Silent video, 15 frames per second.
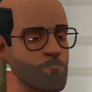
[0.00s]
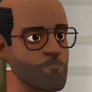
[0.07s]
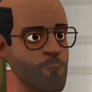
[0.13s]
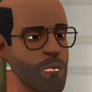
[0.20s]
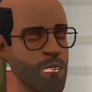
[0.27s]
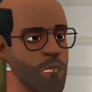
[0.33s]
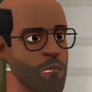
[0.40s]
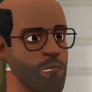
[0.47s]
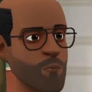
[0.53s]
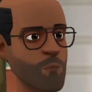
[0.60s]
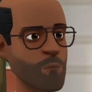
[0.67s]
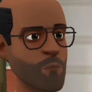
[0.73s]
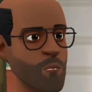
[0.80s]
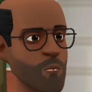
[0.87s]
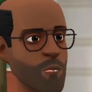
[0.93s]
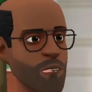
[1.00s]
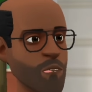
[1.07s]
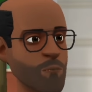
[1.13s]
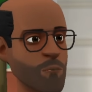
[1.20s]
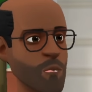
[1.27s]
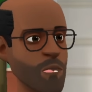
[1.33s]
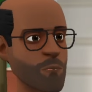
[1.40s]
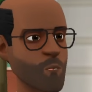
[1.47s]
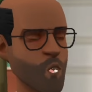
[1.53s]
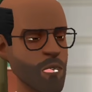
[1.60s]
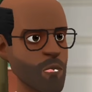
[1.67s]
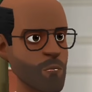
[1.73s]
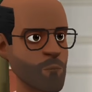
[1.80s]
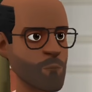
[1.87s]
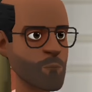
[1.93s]
Bref, il ne veut pas de
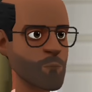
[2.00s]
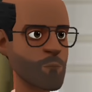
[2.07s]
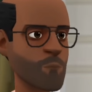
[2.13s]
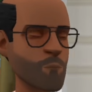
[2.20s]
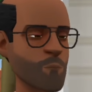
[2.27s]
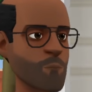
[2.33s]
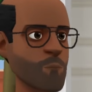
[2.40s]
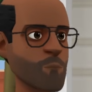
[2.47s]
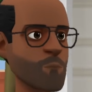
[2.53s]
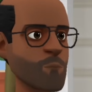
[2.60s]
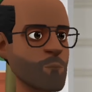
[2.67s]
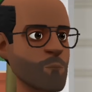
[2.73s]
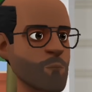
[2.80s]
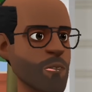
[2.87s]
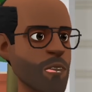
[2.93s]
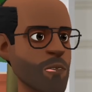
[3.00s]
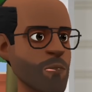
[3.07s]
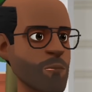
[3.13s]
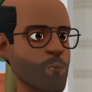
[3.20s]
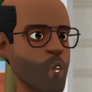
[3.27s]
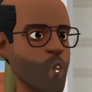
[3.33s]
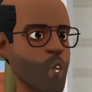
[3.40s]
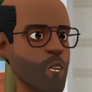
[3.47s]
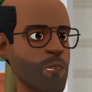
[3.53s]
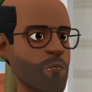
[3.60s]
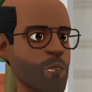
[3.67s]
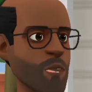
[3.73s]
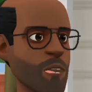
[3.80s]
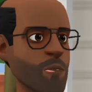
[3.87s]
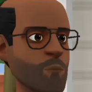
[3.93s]
moi. Je risque mon
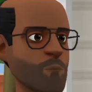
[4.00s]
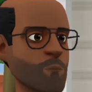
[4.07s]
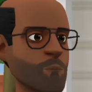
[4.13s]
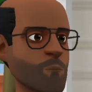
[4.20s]
travail.